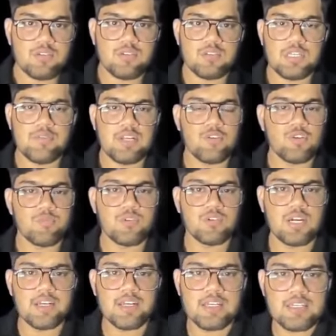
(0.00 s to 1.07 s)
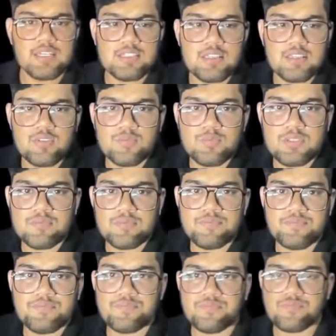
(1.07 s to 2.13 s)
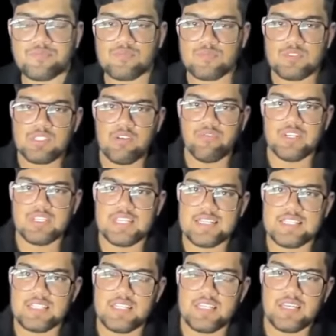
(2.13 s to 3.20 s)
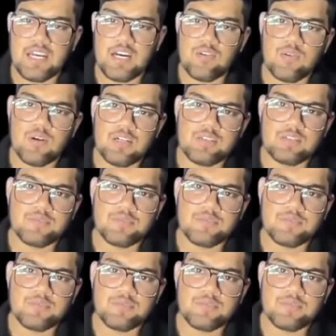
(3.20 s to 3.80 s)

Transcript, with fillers: ये वाले ग्रुप को उठा के लेके चलते हैं ऊपर फिर जैसे ही क्या होगा